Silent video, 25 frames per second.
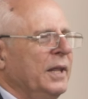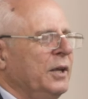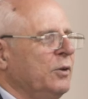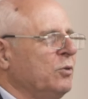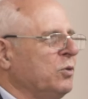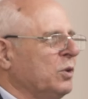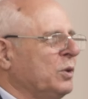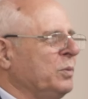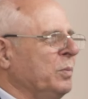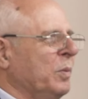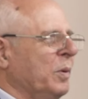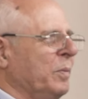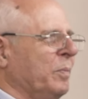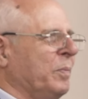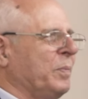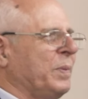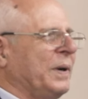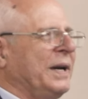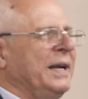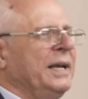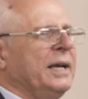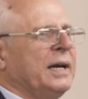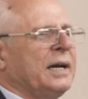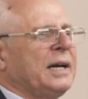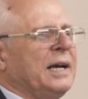И вот мы
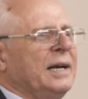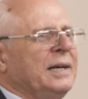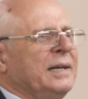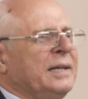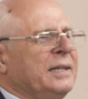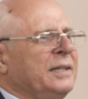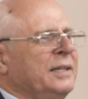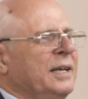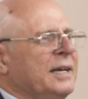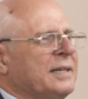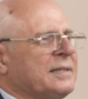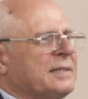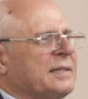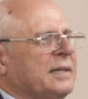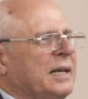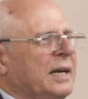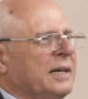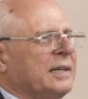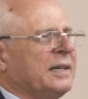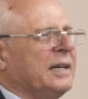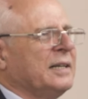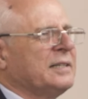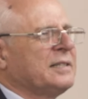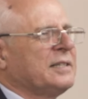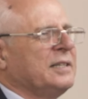проехали
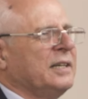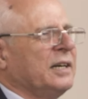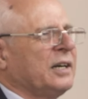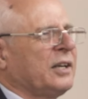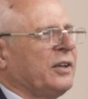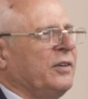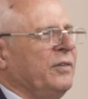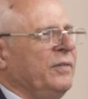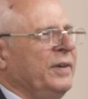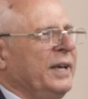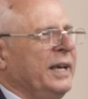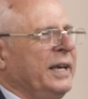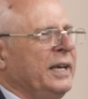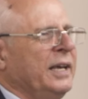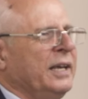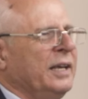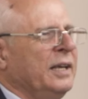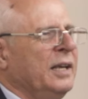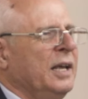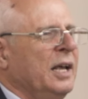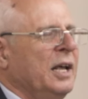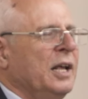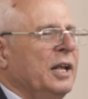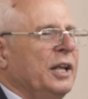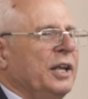несколько
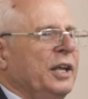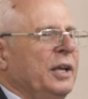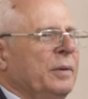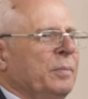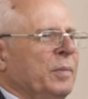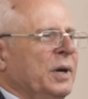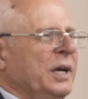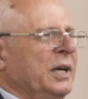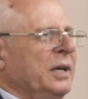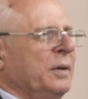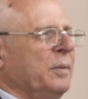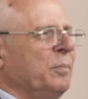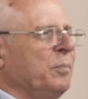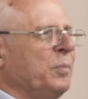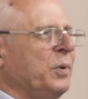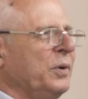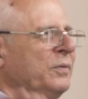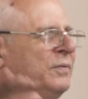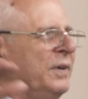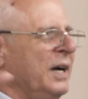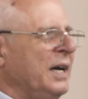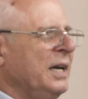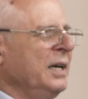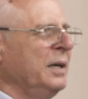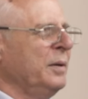церквей, и мы
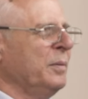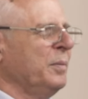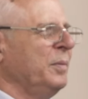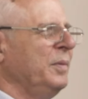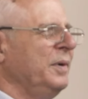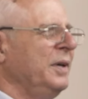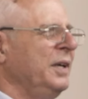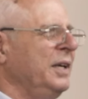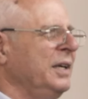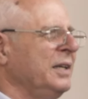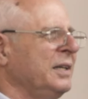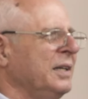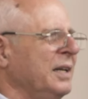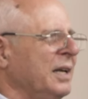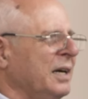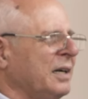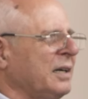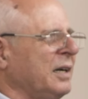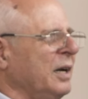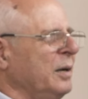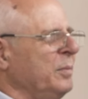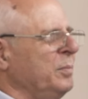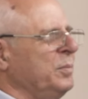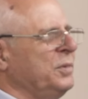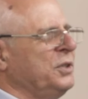бываем и на
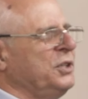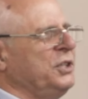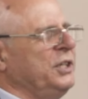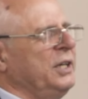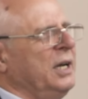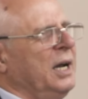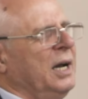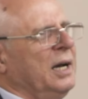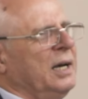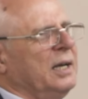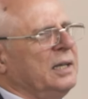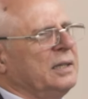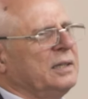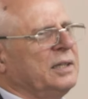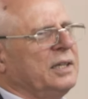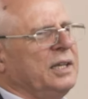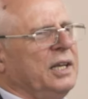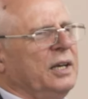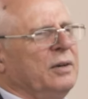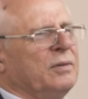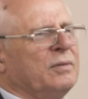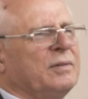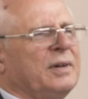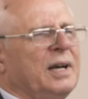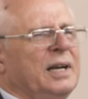
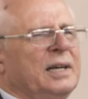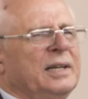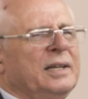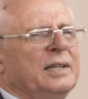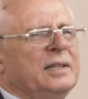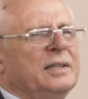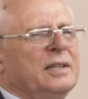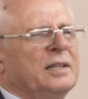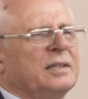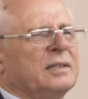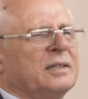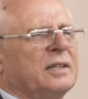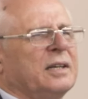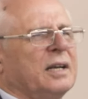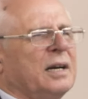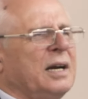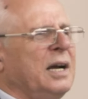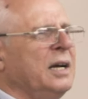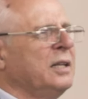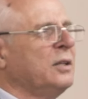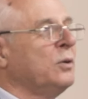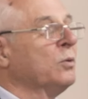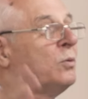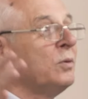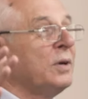Камчатке, и в
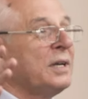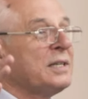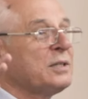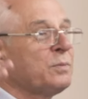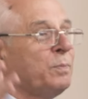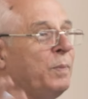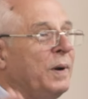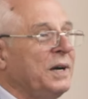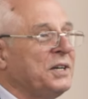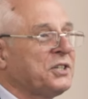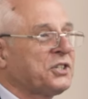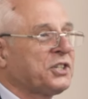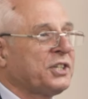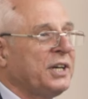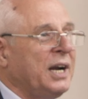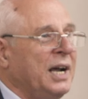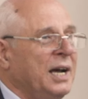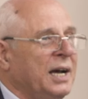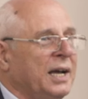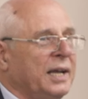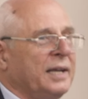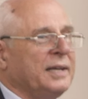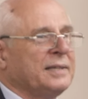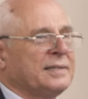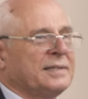Калининграде. У нас
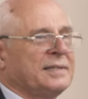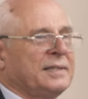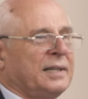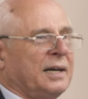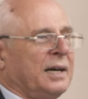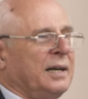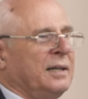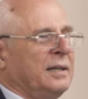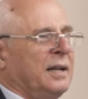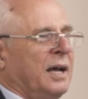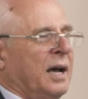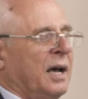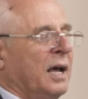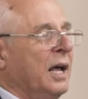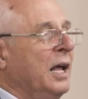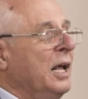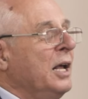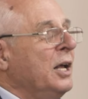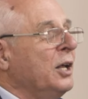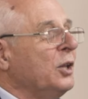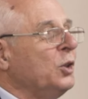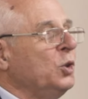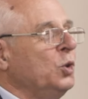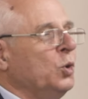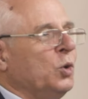большая страна,
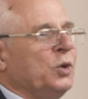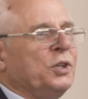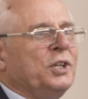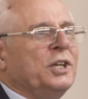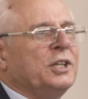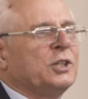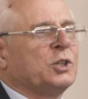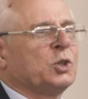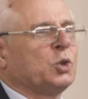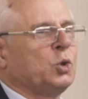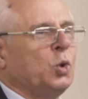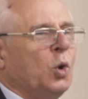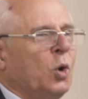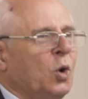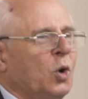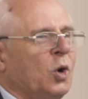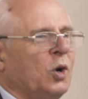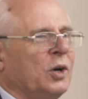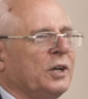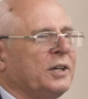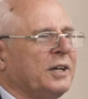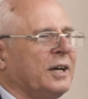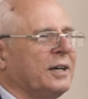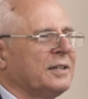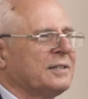но не
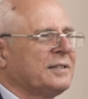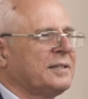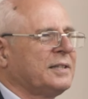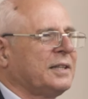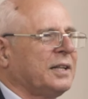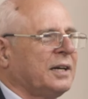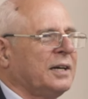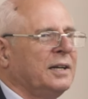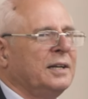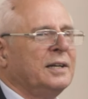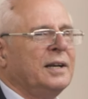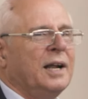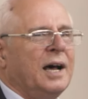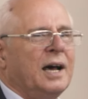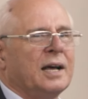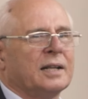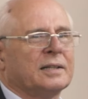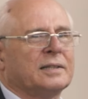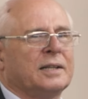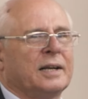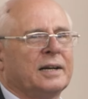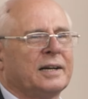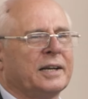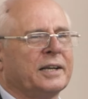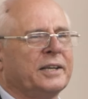только страна,
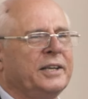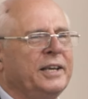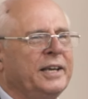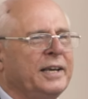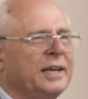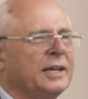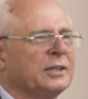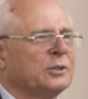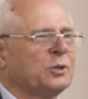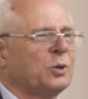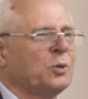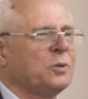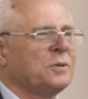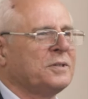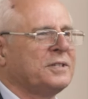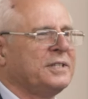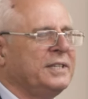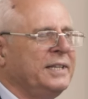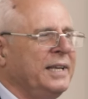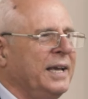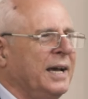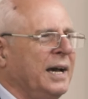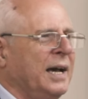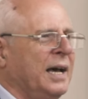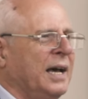дорогие
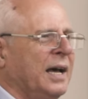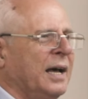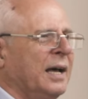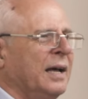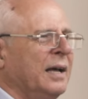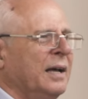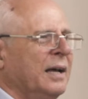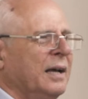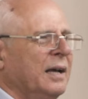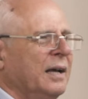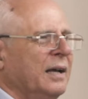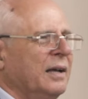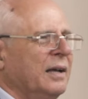друзья.